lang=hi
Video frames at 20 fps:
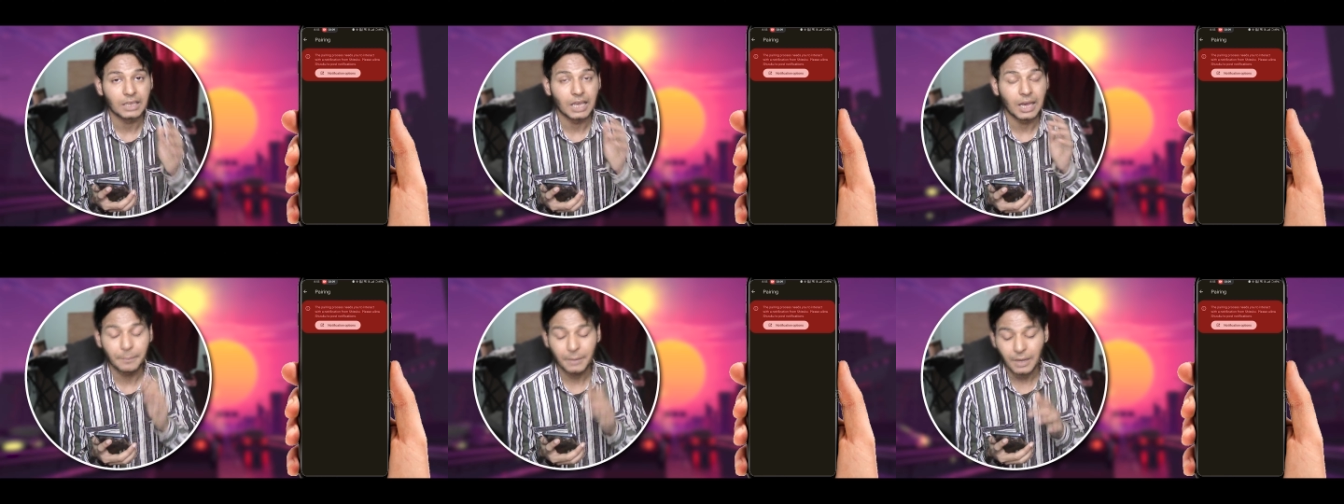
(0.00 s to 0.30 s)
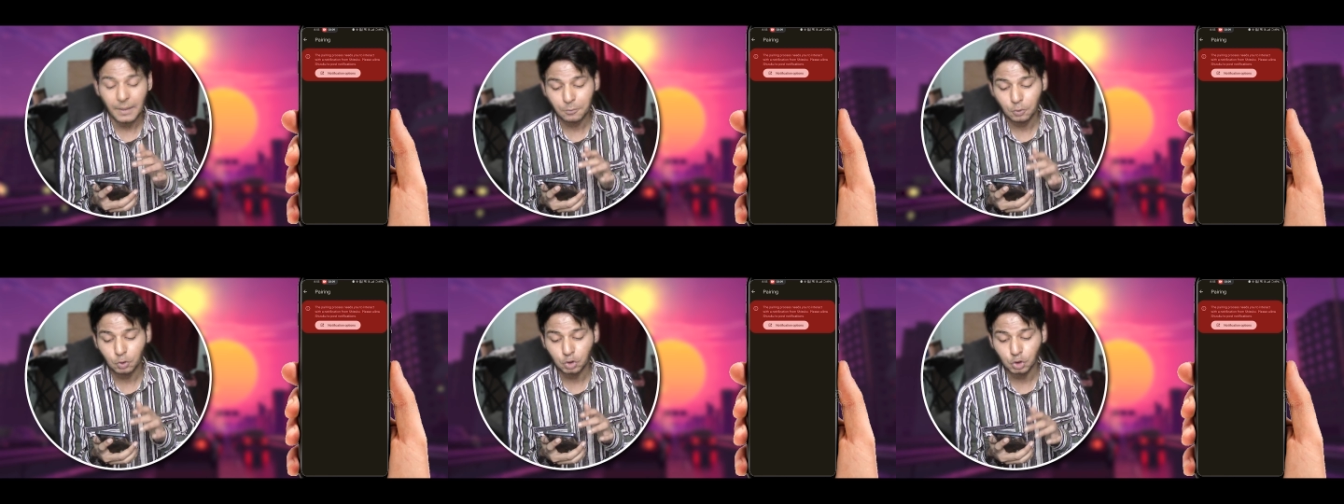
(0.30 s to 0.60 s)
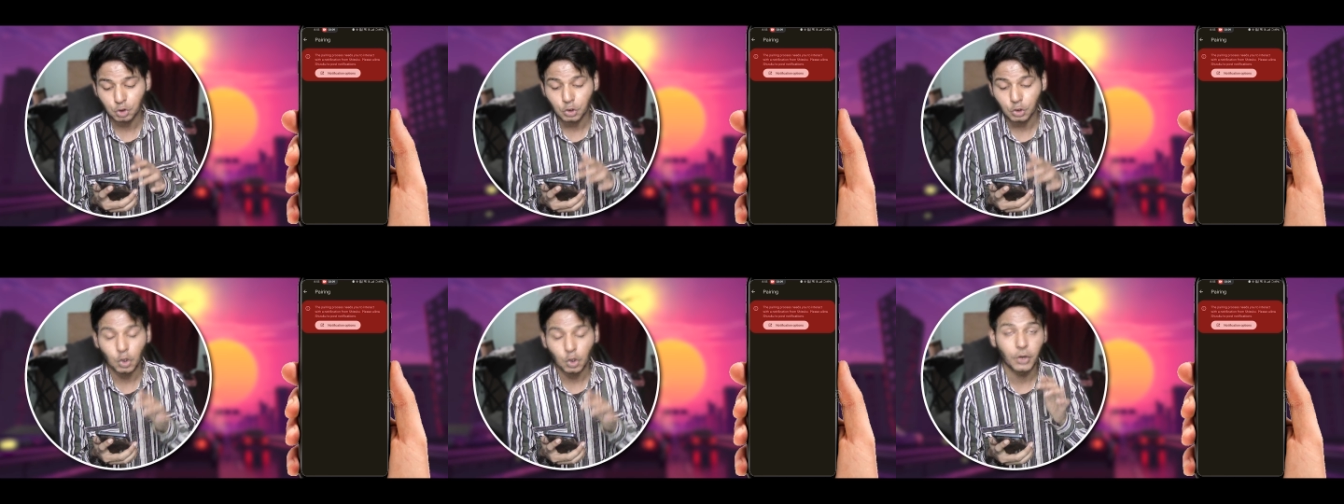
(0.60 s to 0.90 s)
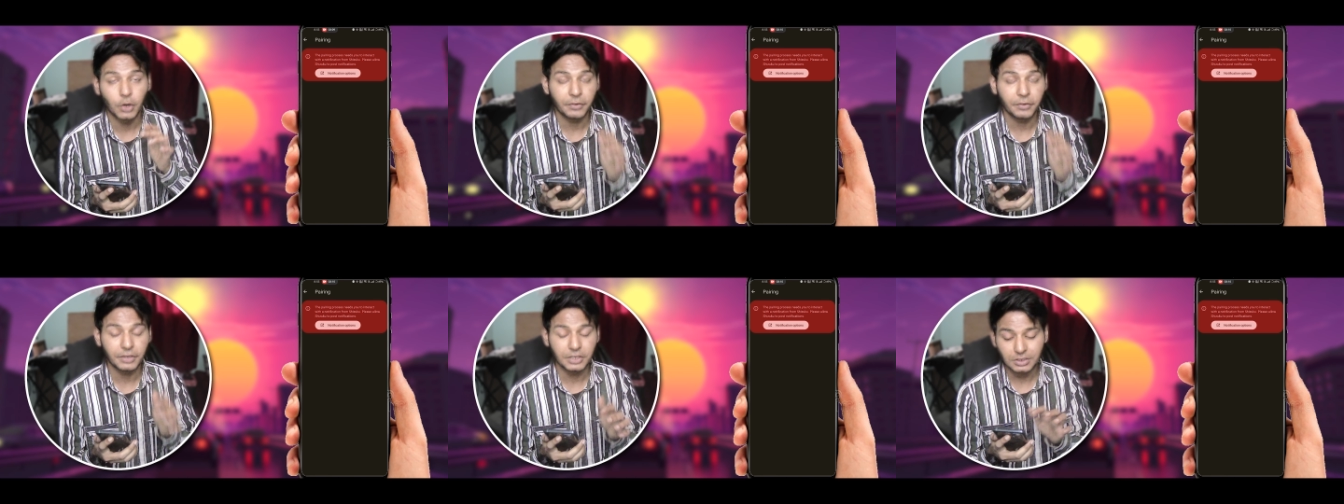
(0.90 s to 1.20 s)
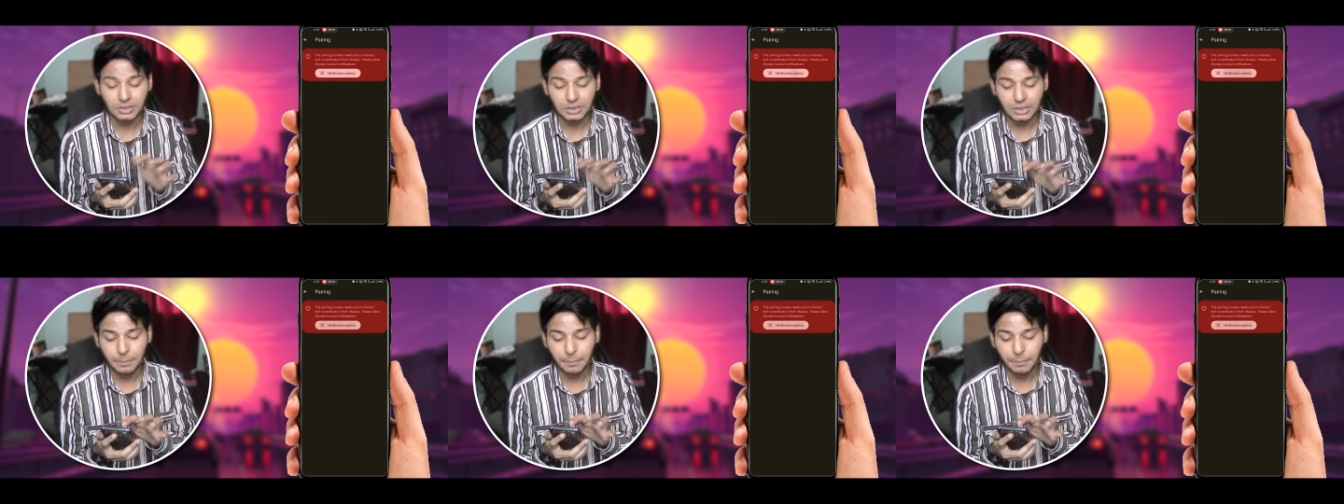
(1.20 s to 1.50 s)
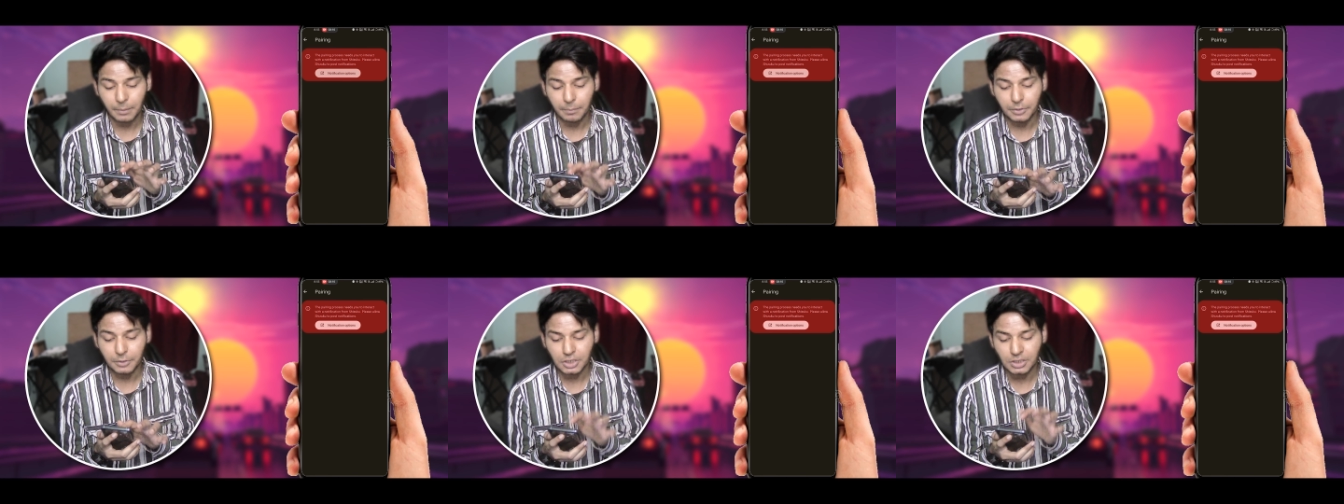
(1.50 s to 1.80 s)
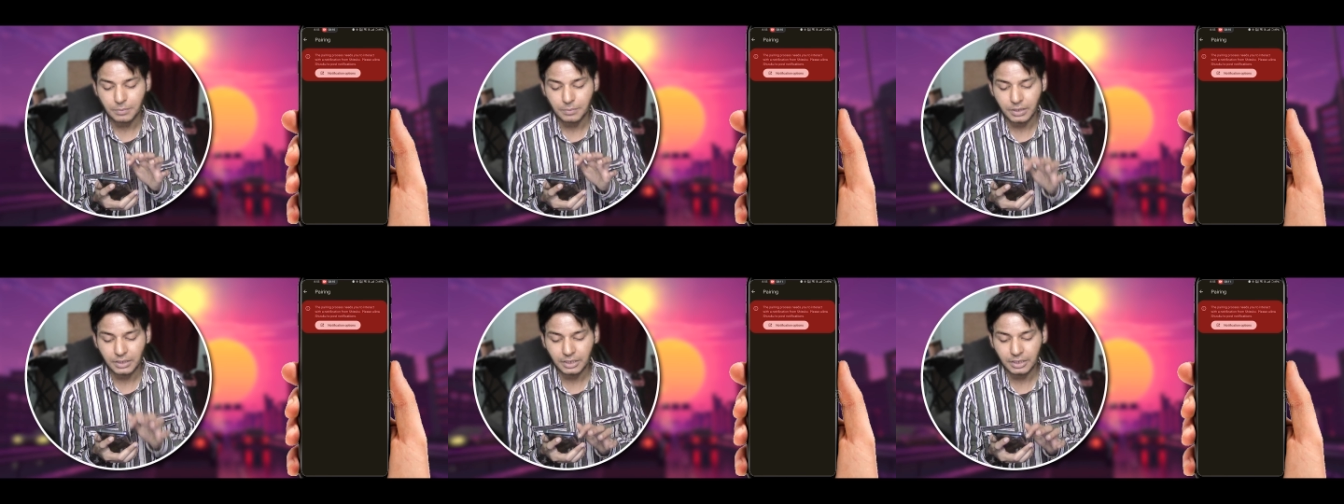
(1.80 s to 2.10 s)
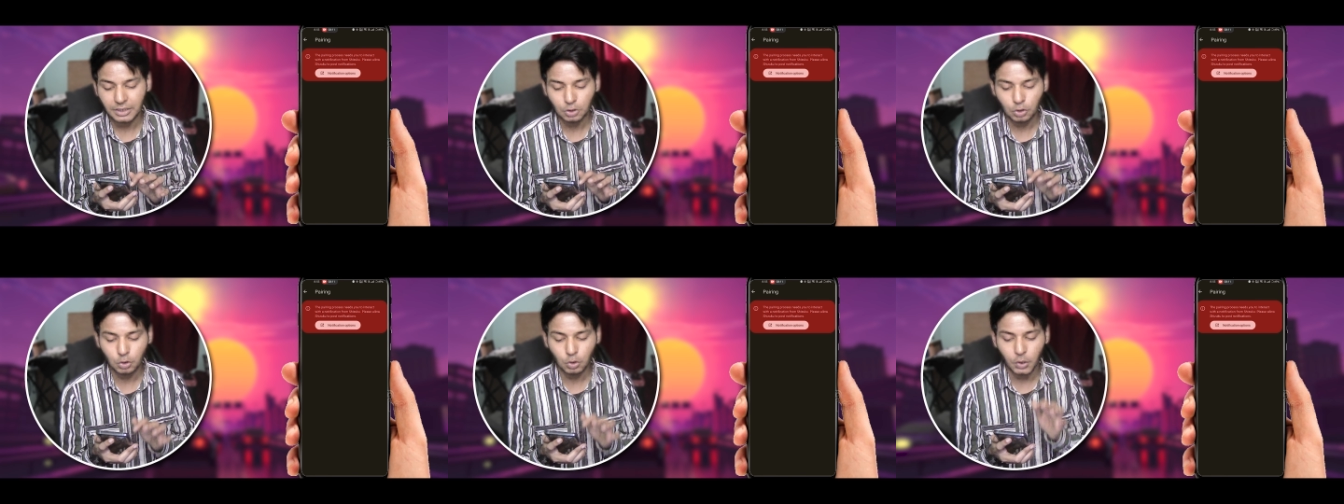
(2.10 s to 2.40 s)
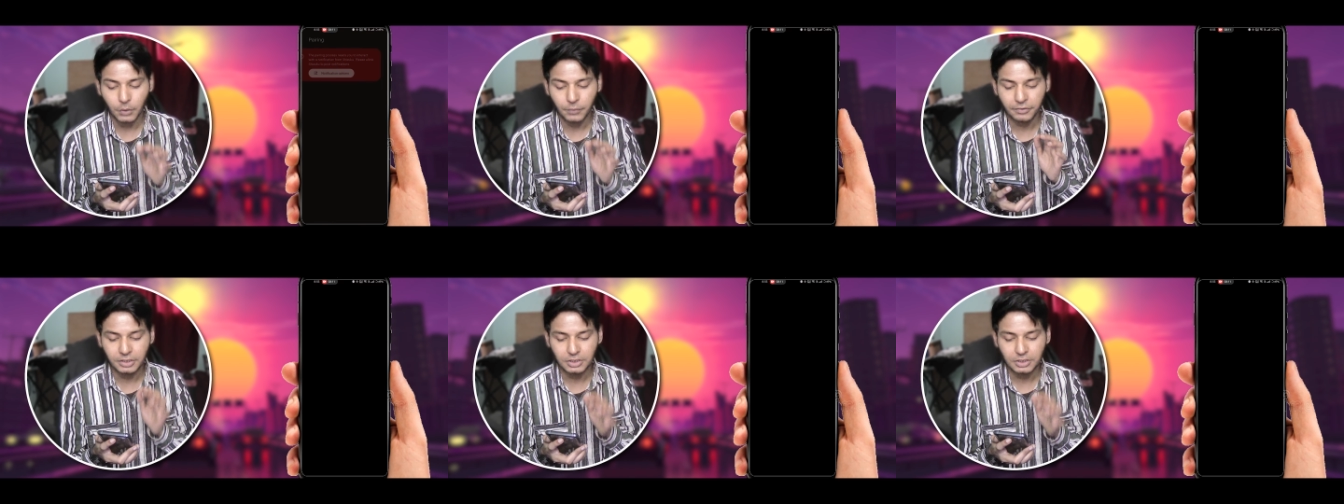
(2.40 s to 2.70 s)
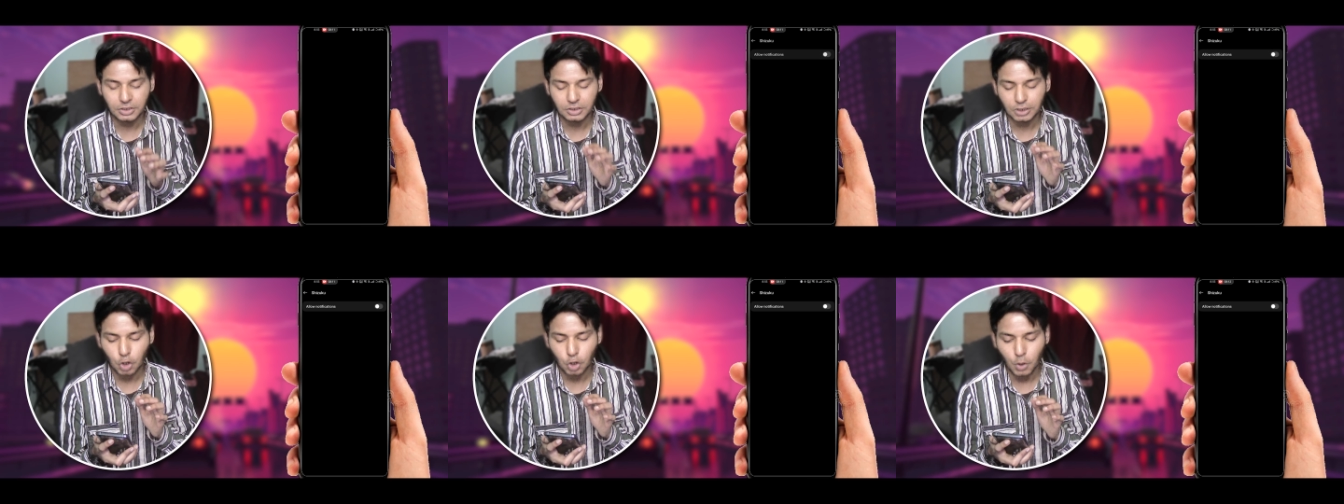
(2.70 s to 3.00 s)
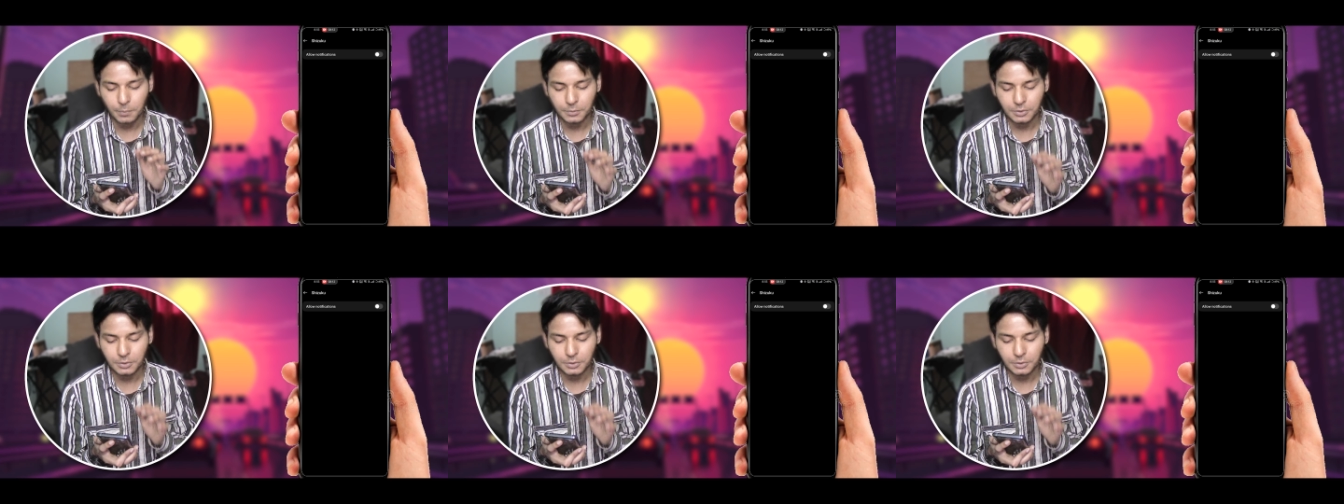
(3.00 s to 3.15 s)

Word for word: यहाँ पे आपको जो है नोटिफिकेशन की परमिशन मांगेगा तो नोटिफिकेशन के